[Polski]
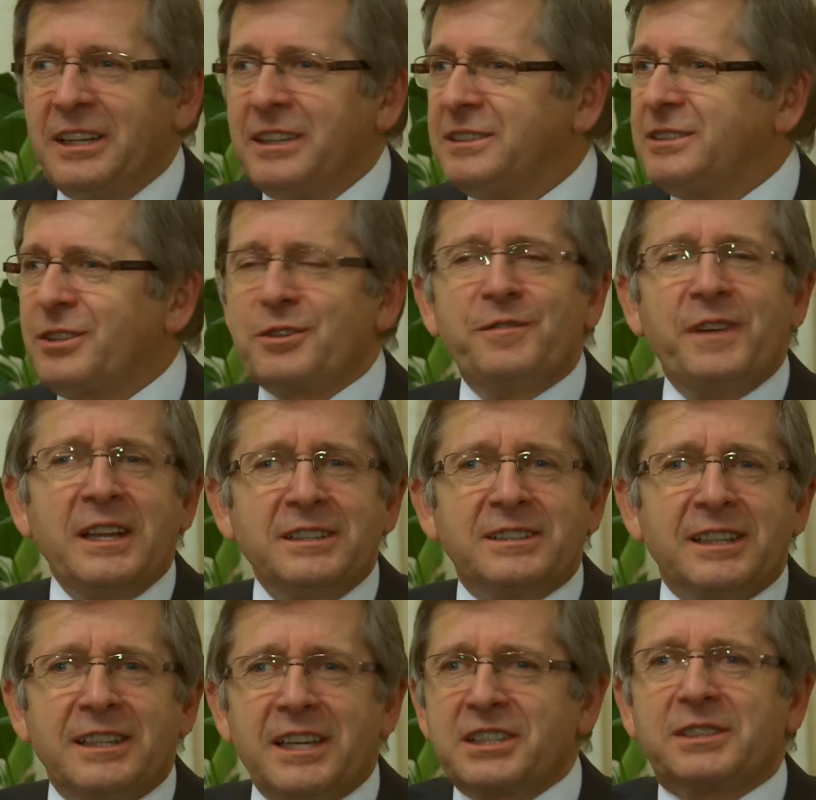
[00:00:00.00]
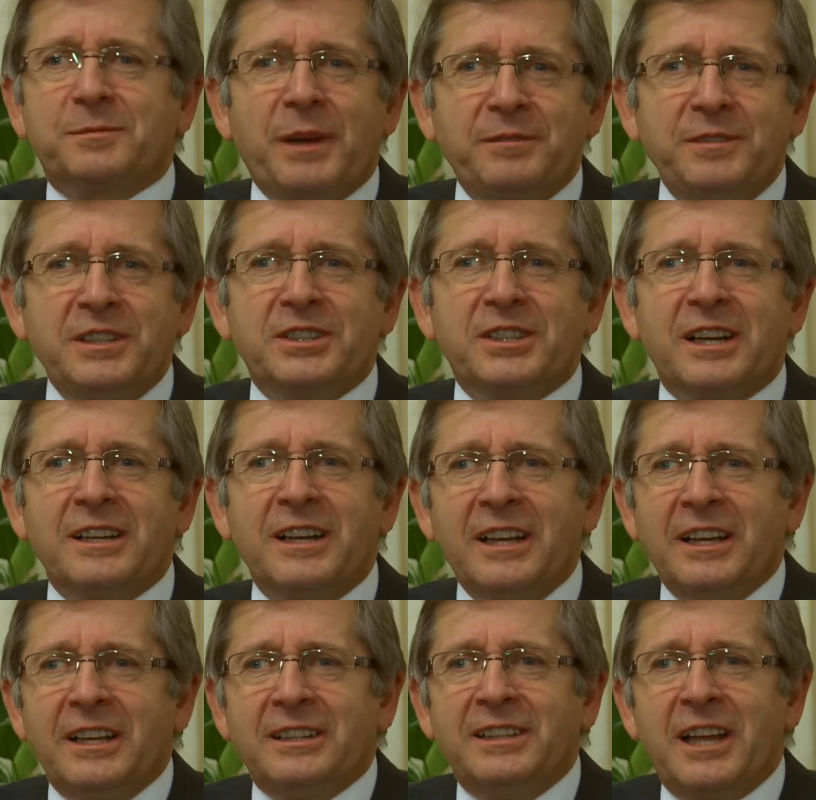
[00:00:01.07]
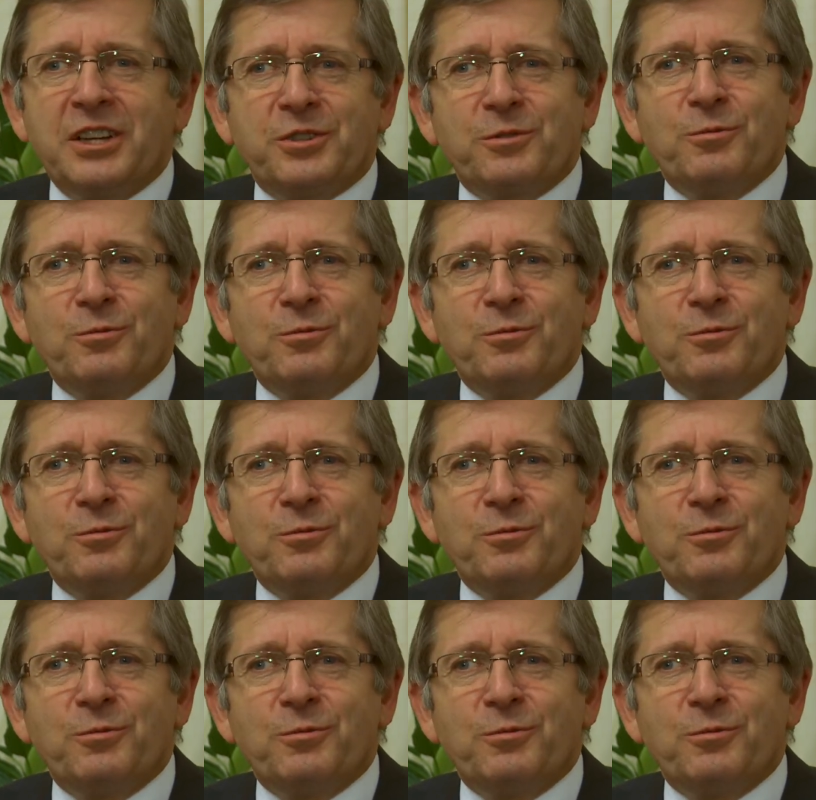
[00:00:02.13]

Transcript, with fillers: coś więcej, nasz Zbawiciel, nasz